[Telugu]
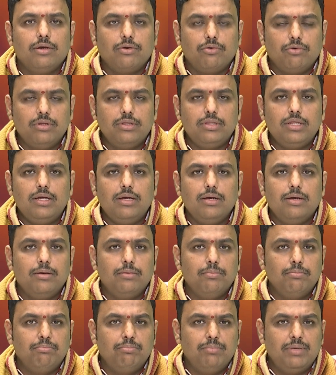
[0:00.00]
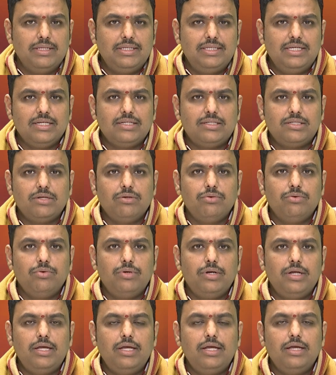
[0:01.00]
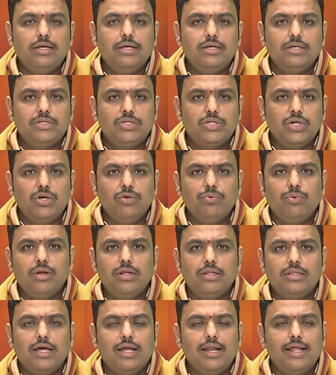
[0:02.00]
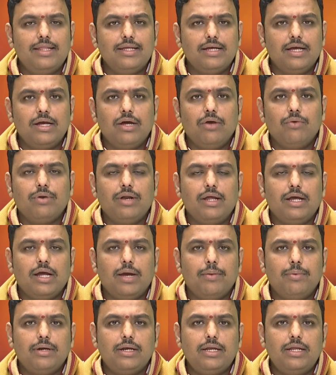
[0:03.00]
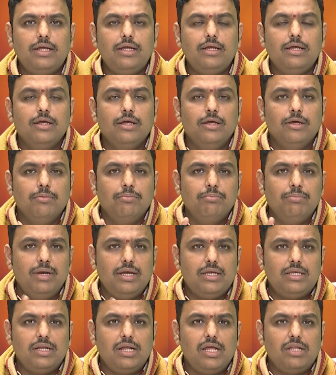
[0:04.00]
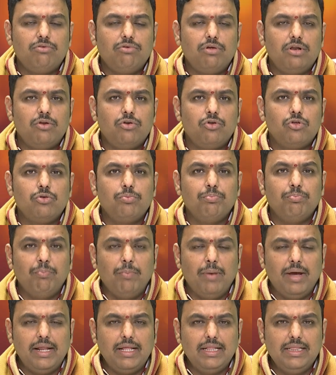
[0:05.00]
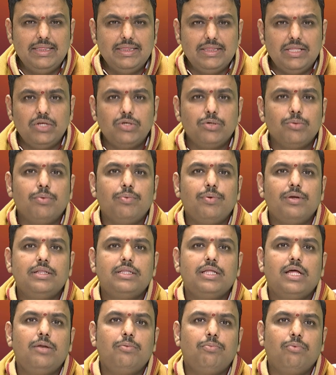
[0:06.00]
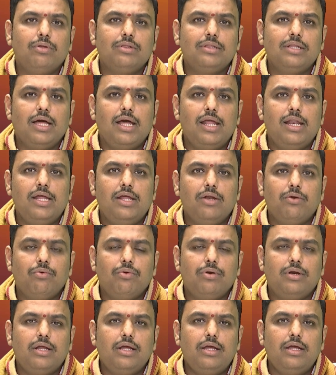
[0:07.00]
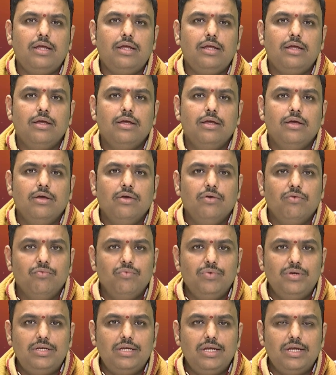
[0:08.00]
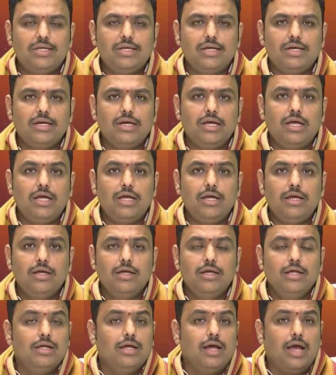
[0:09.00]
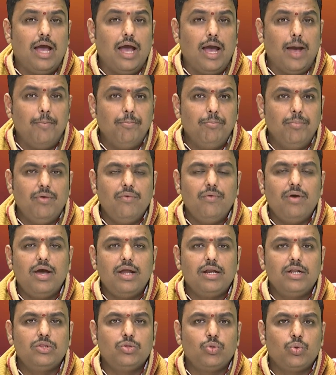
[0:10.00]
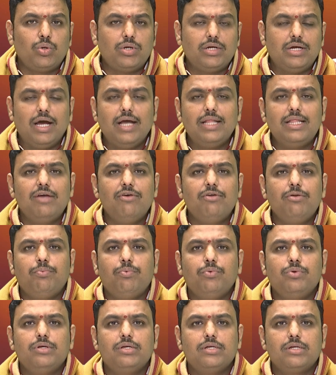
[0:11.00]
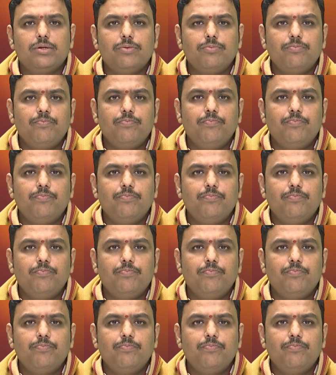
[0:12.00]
కొంత మధ్యస్థం నుండి చెడు ఫలితాలు అధికంగా ఉన్నాయి కాబట్టి మేషరాశి వారు ఈరోజు మరింత శుభ ఫలితాలు పొందాలి అనుకుంటే విశేషంగా అమ్మవారిని దుర్గాదేవిని పూజించడం